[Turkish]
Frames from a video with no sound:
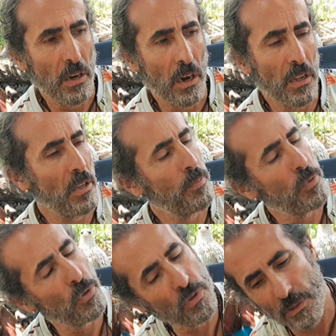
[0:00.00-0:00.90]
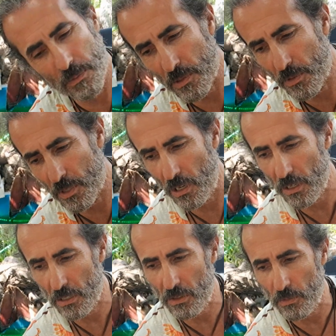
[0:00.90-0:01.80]
Allah bugünlerimizi bizi
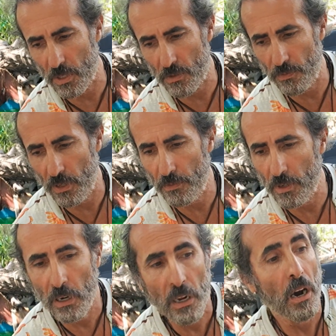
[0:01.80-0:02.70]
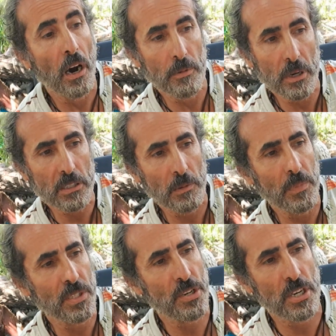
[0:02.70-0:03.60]
arattırmasın falan filan. Abi akşam
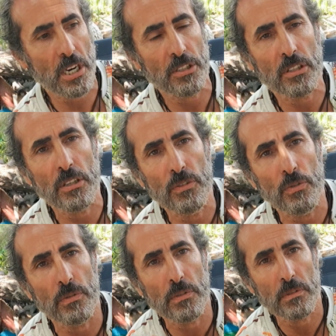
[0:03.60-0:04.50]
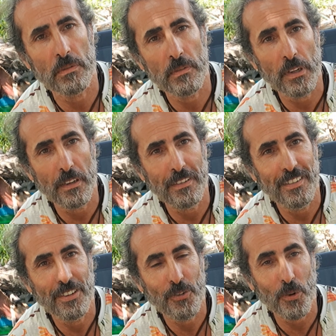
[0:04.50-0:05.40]
masaja kaçta gidiyoruz falan.
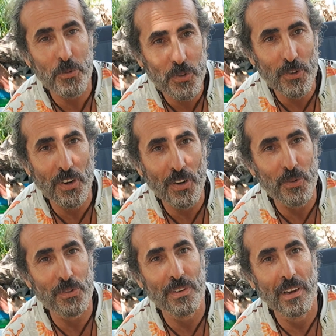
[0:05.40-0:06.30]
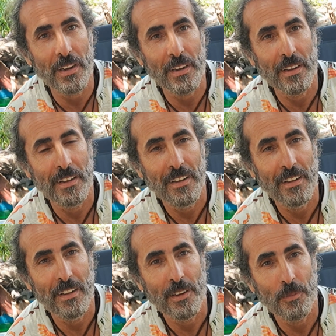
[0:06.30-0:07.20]
Komşusuyla konuşuyor. Yani.
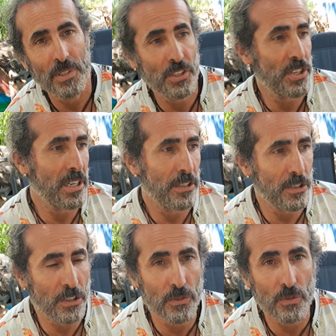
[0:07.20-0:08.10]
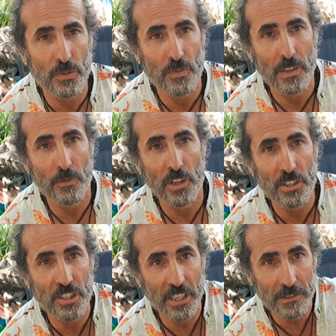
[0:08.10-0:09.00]
Masaja kaçta gidiyoruz falan. Lan
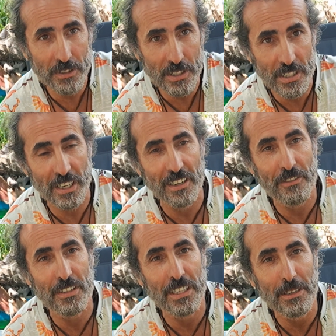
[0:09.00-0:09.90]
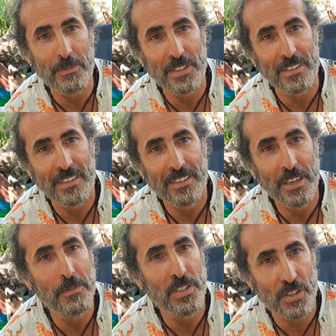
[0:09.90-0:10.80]
şerefsiz sen evli değil misin? Ne
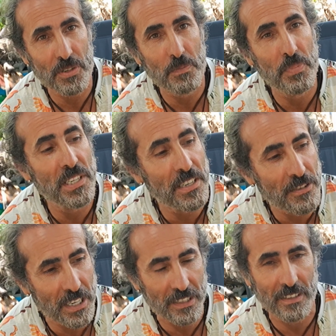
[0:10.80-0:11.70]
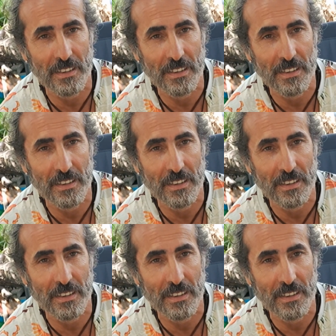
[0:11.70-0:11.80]
masajı? Pezevenk.